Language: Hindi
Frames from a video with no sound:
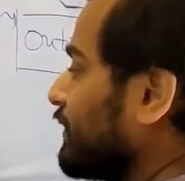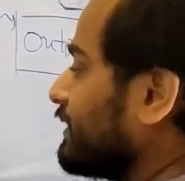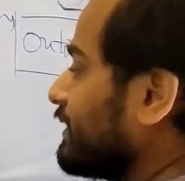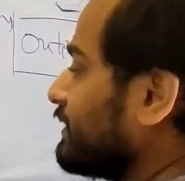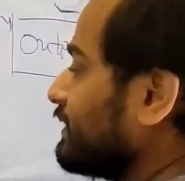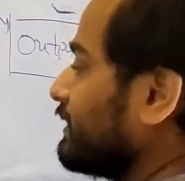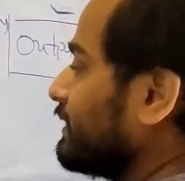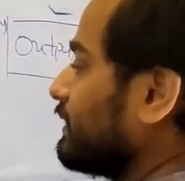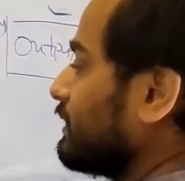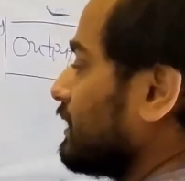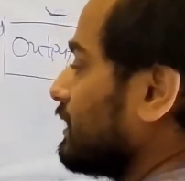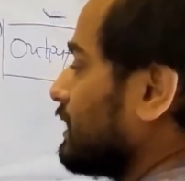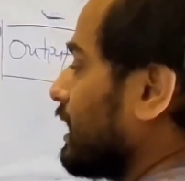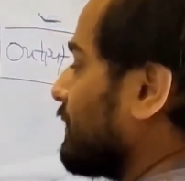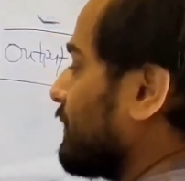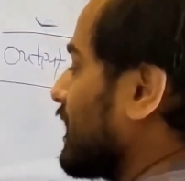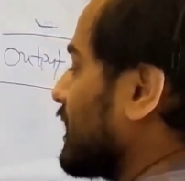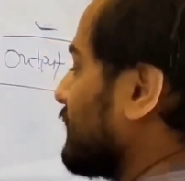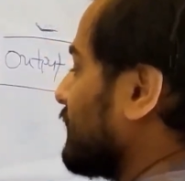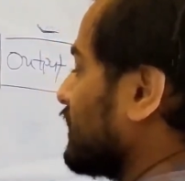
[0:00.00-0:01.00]
इन्वेंट्री
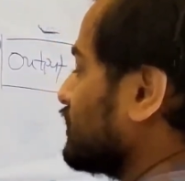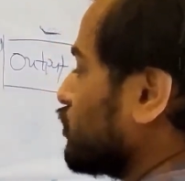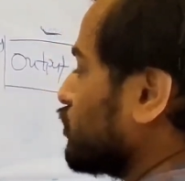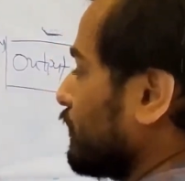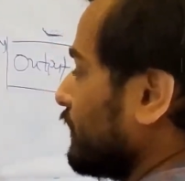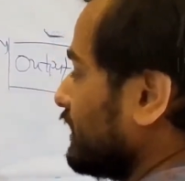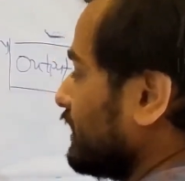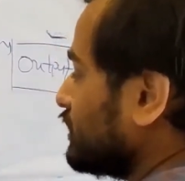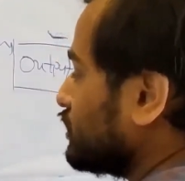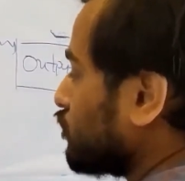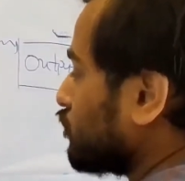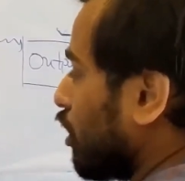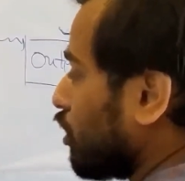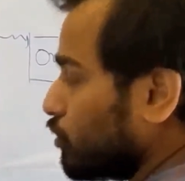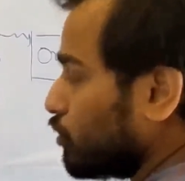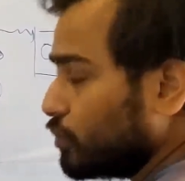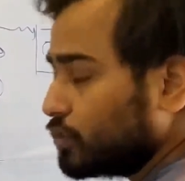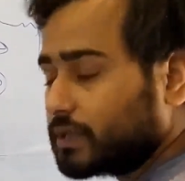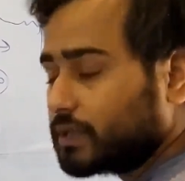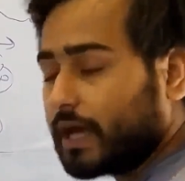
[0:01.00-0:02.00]
हमारे पास जो भी
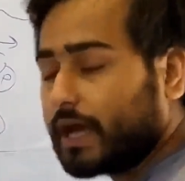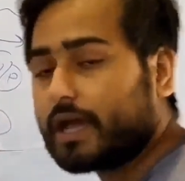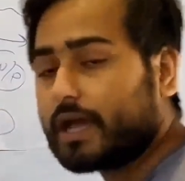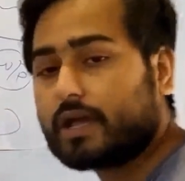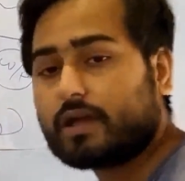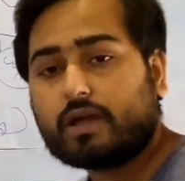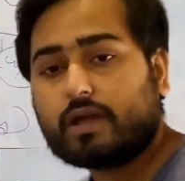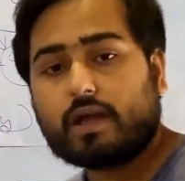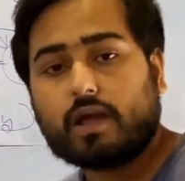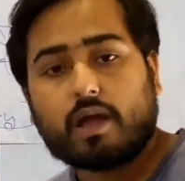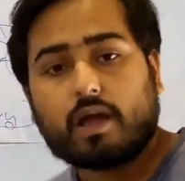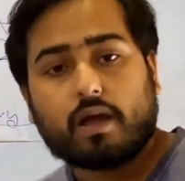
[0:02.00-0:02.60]
स्टॉक होता है